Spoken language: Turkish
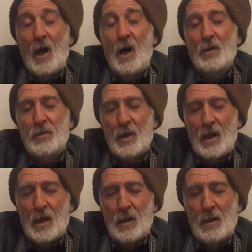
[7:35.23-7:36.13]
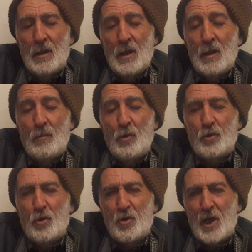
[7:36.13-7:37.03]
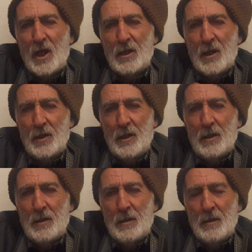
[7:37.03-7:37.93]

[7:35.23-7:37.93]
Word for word: Hatta bütün şeytani